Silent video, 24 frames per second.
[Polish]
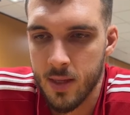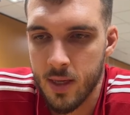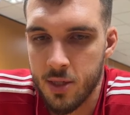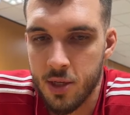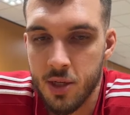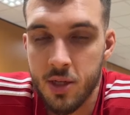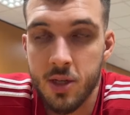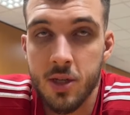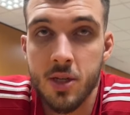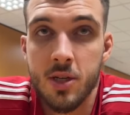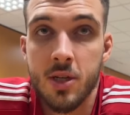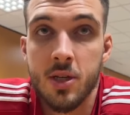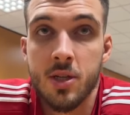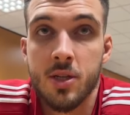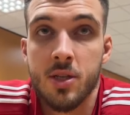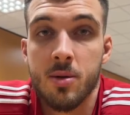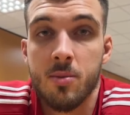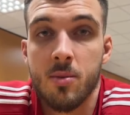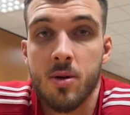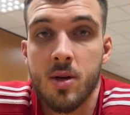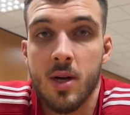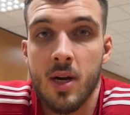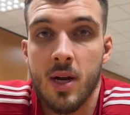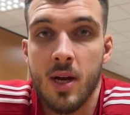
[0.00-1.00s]
cieszę się,
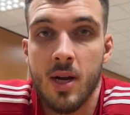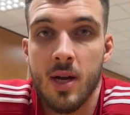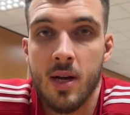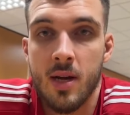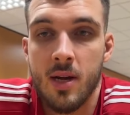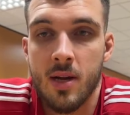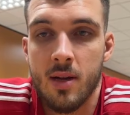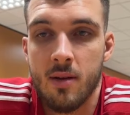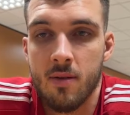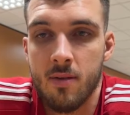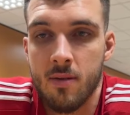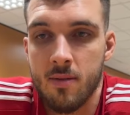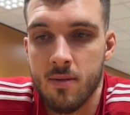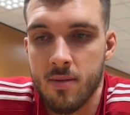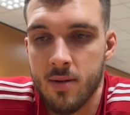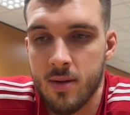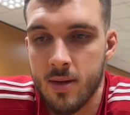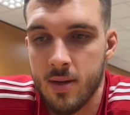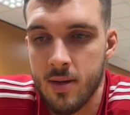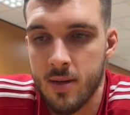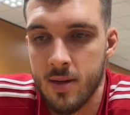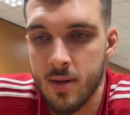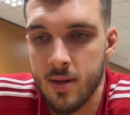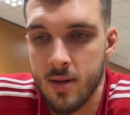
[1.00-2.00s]
że mogę
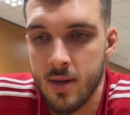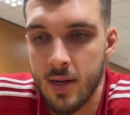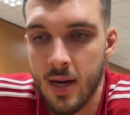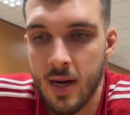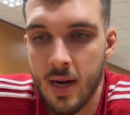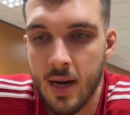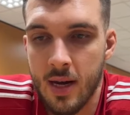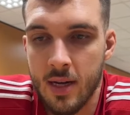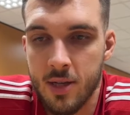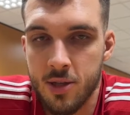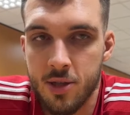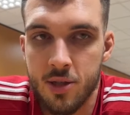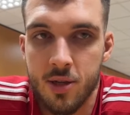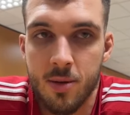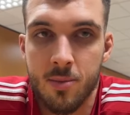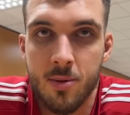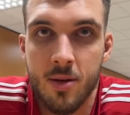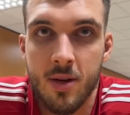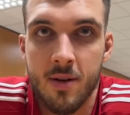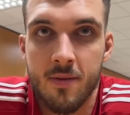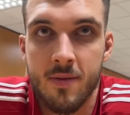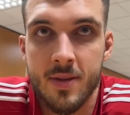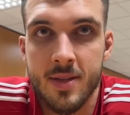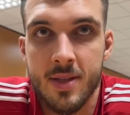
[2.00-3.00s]
grać, że
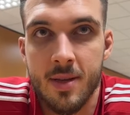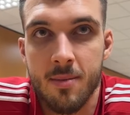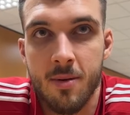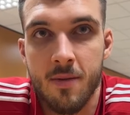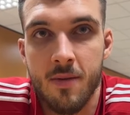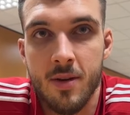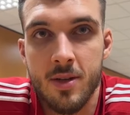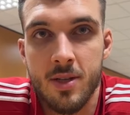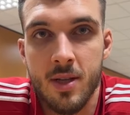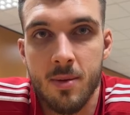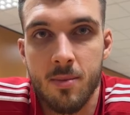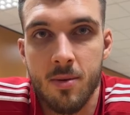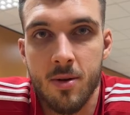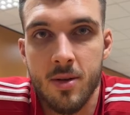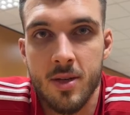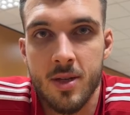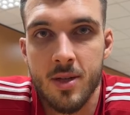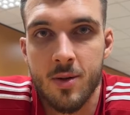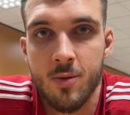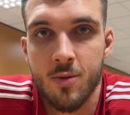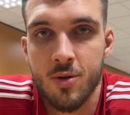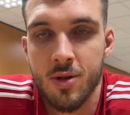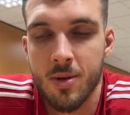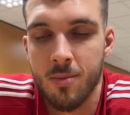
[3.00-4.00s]
mogę występować na
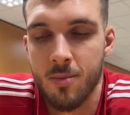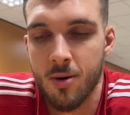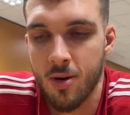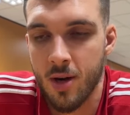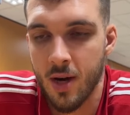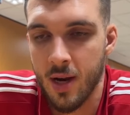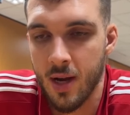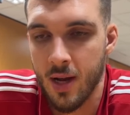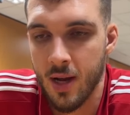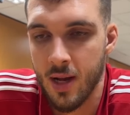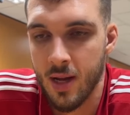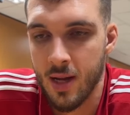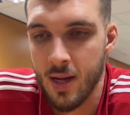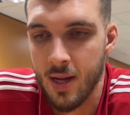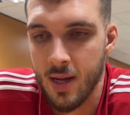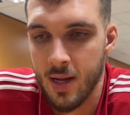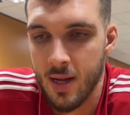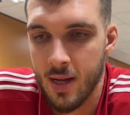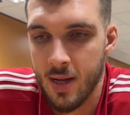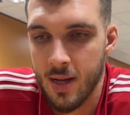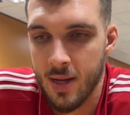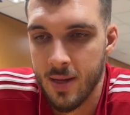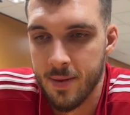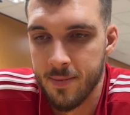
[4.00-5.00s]
boisku, że mogę.
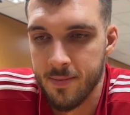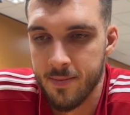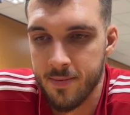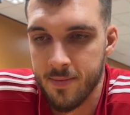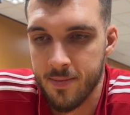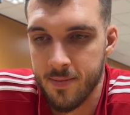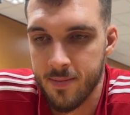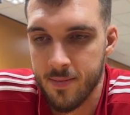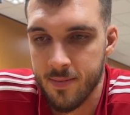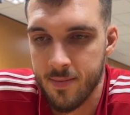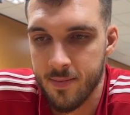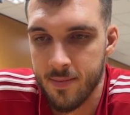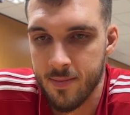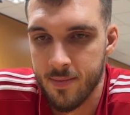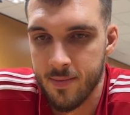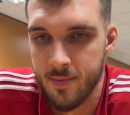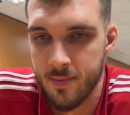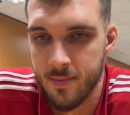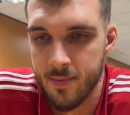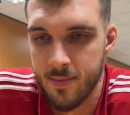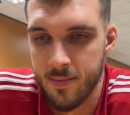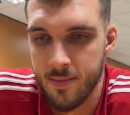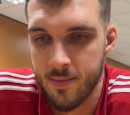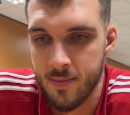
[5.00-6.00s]

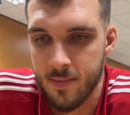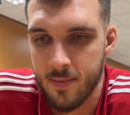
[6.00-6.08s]
Mm,